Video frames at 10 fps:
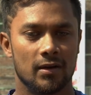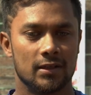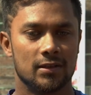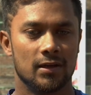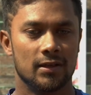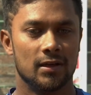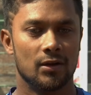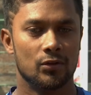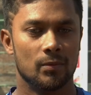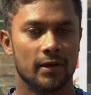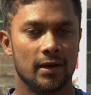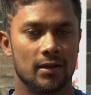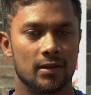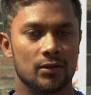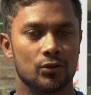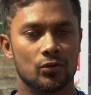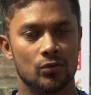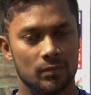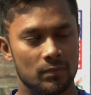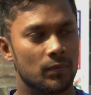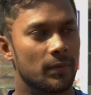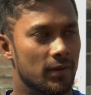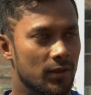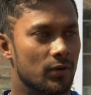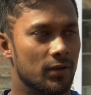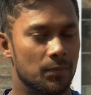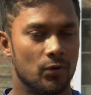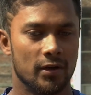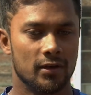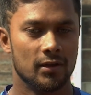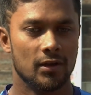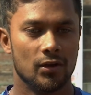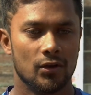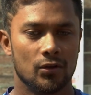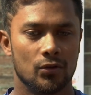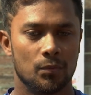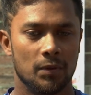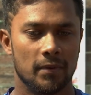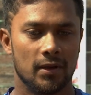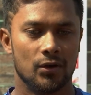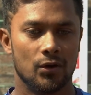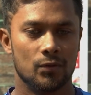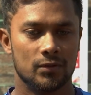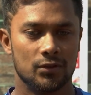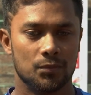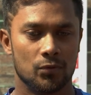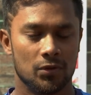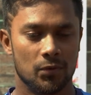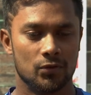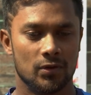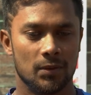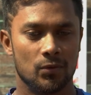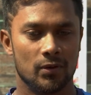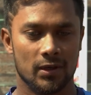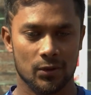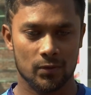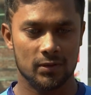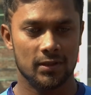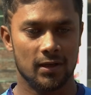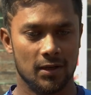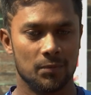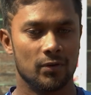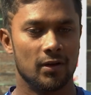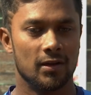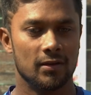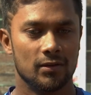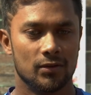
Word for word: ন্যাশনাল লিগ যারা হয়তো বা খেলে তাদের জন্য প্রিমিয়ার লিগ অনেক ইম্পর্টেন্ট তো প্রিমিয়ার লিগ হওয়া উচিত প্রতি বছরে এবং ওটা হচ্ছে আলহামদুলিল্লাহ